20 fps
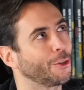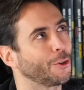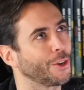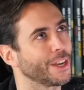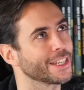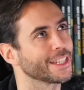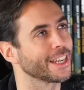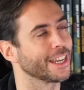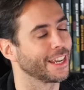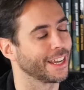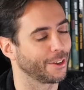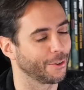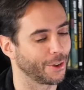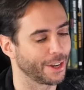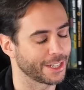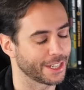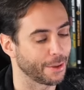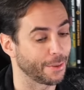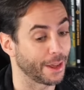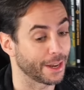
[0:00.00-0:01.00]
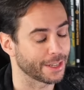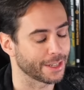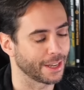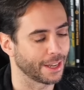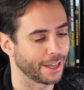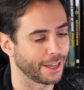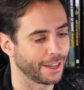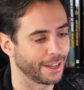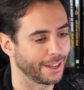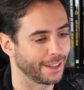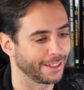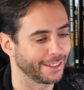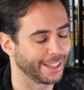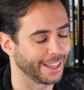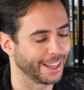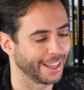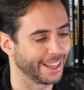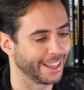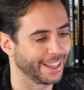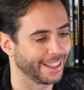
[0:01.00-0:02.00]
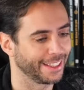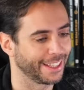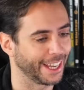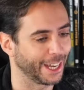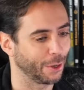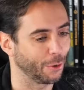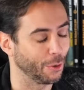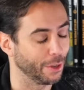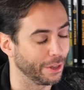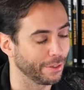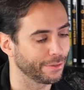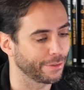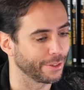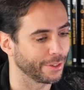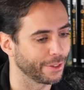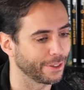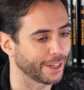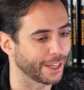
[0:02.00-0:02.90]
con ese, con ese Barça de, de Cruyff, ¿no?